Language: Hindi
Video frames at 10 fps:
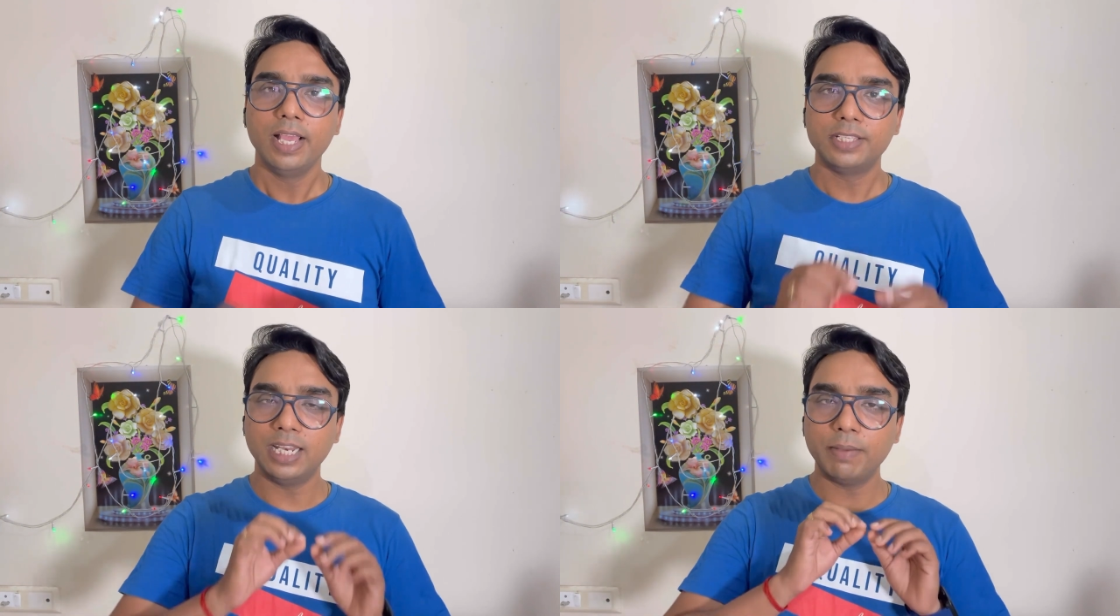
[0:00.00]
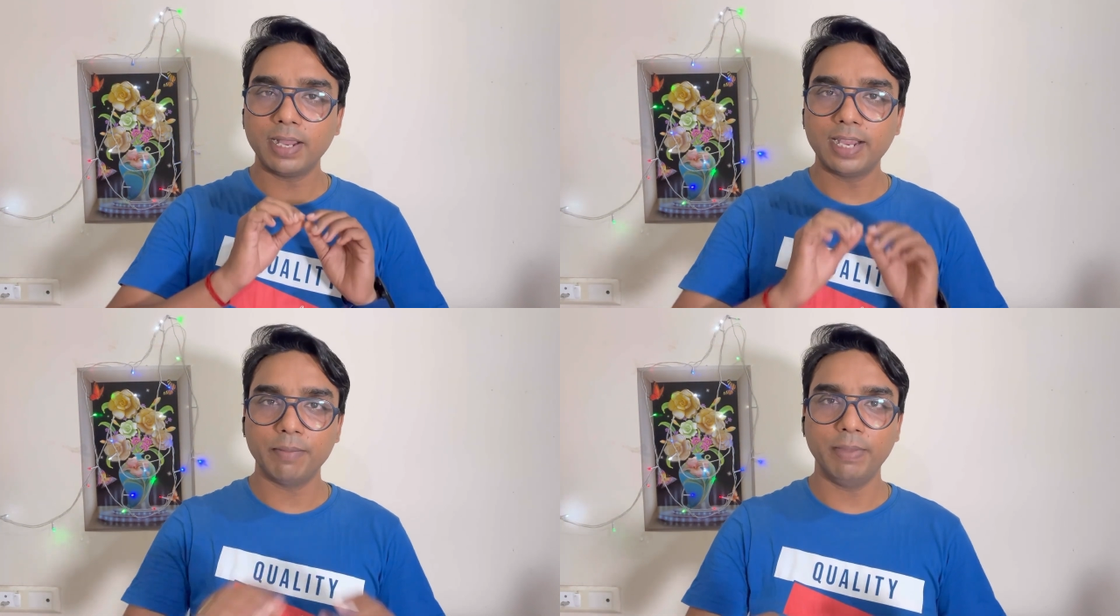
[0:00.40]

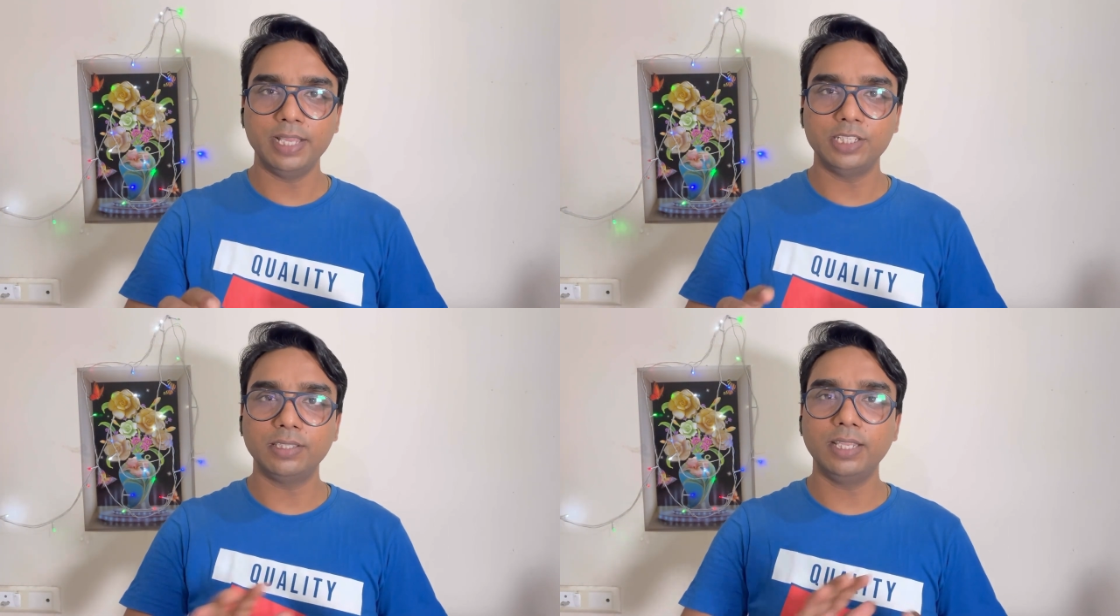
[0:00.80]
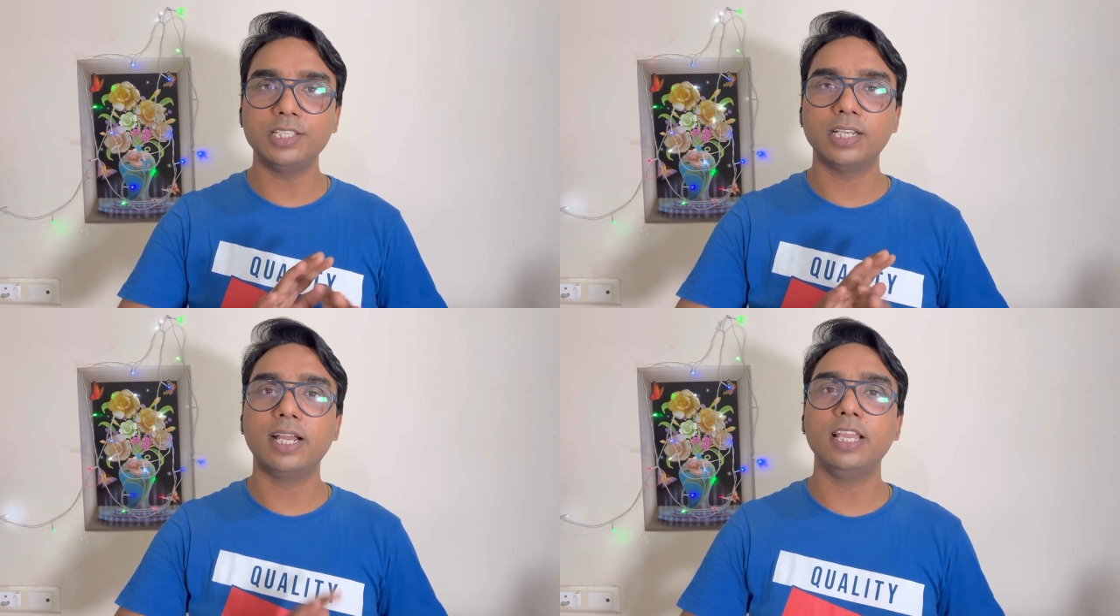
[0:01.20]
सिनेमाघर में जितने
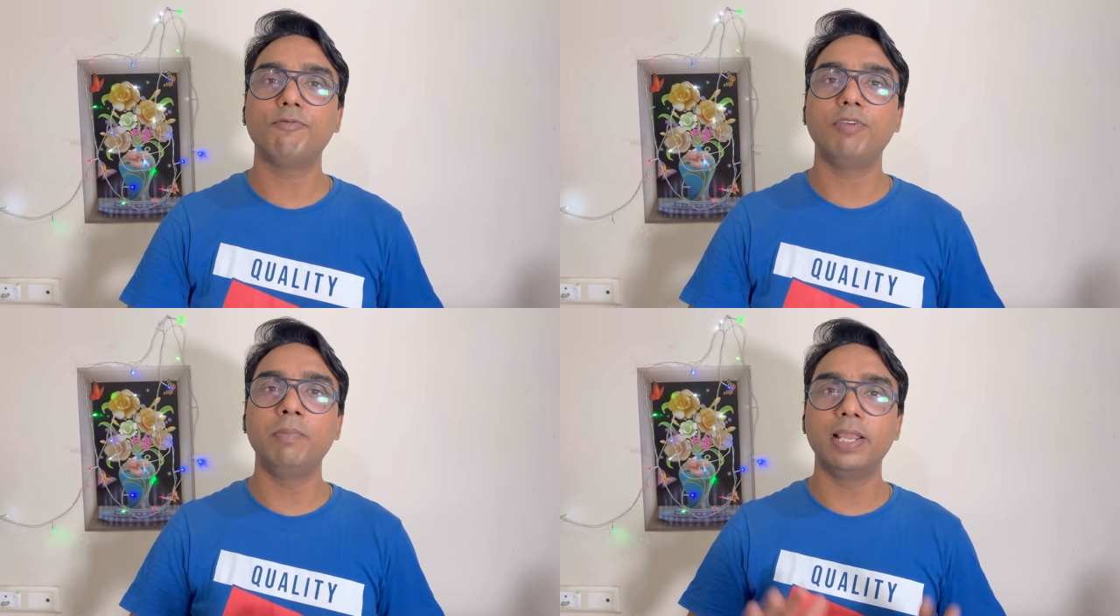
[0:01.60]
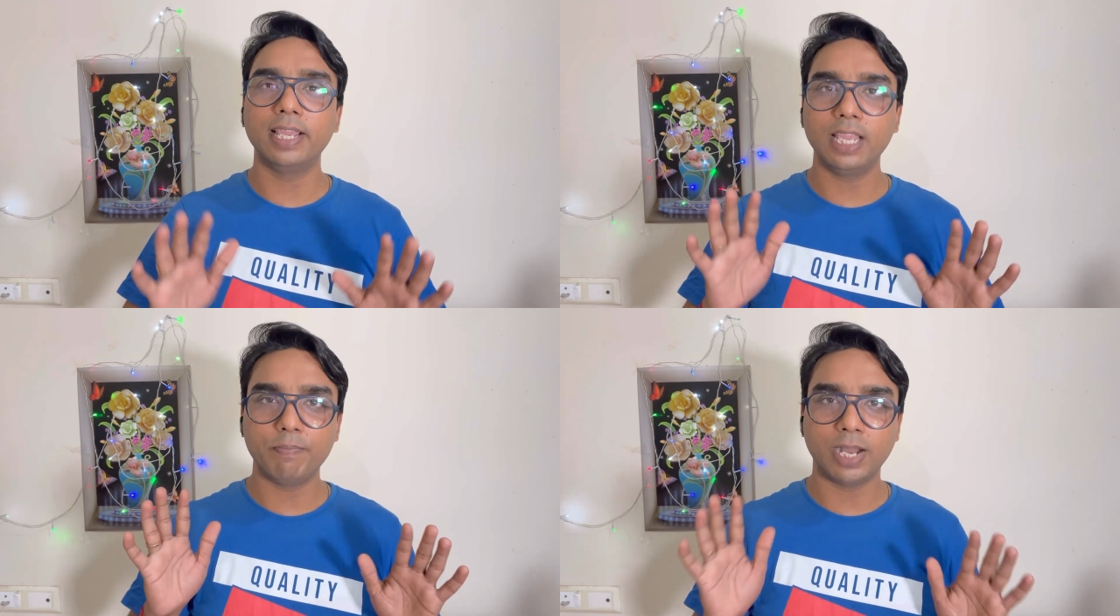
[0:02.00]
जगह यह फिल्म
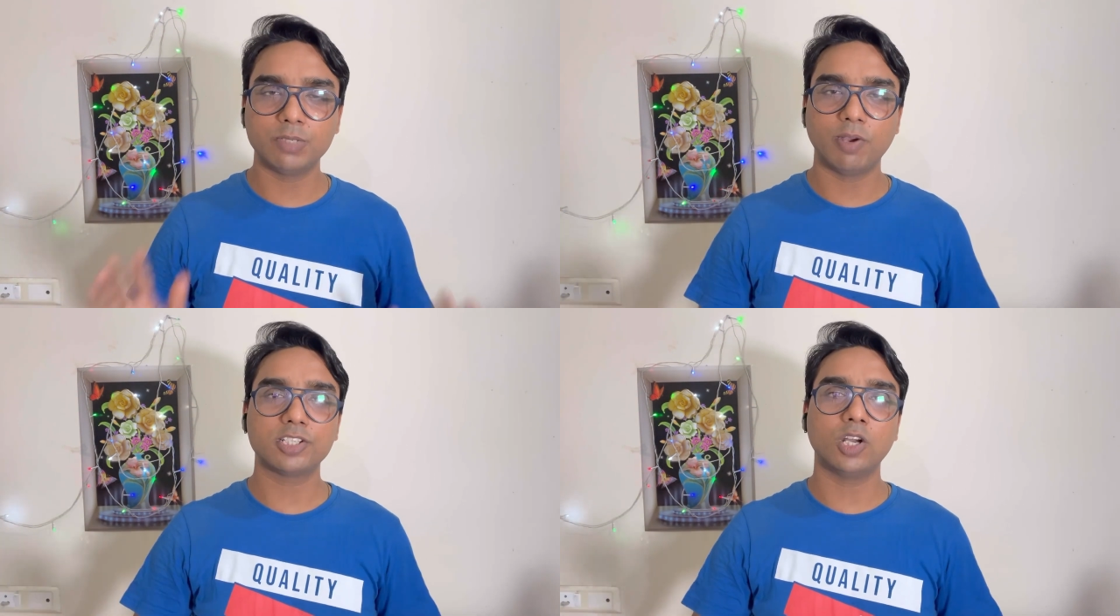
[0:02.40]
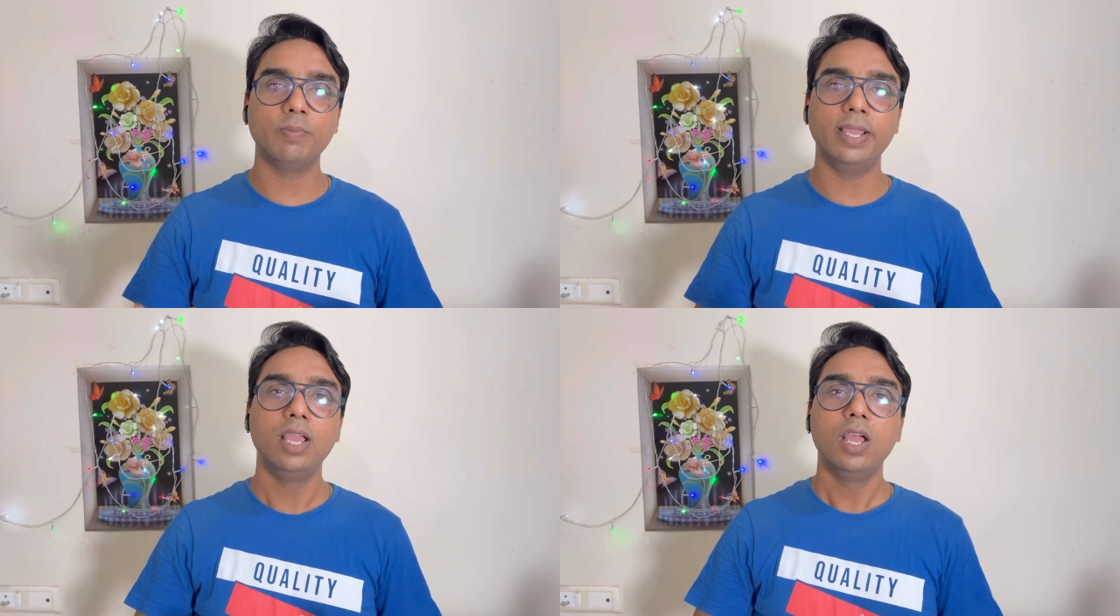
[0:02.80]
लगेगी पांच भाषाओं
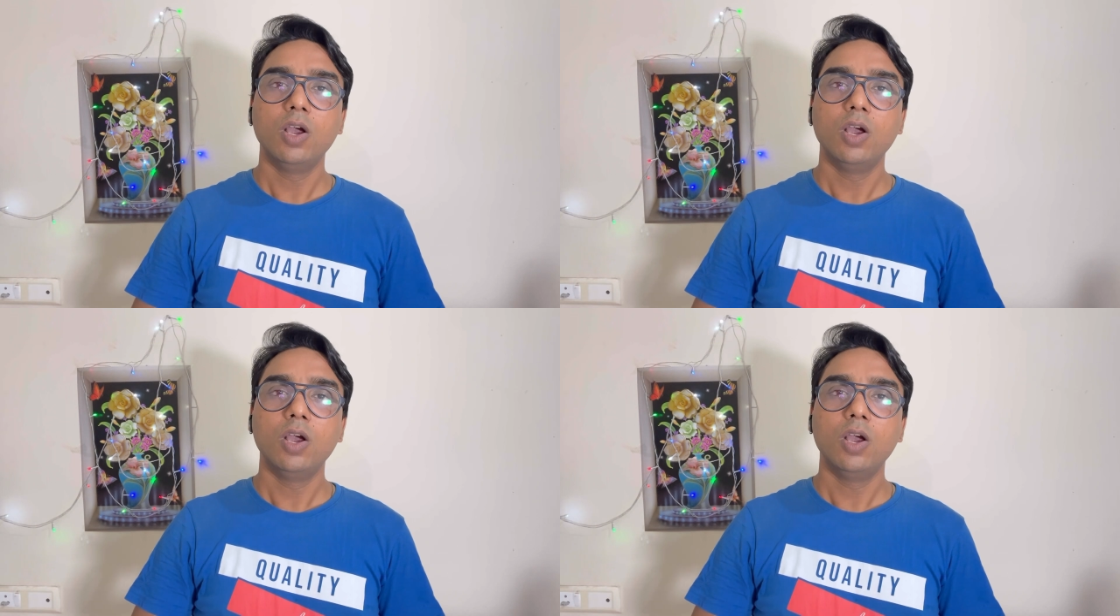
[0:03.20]
में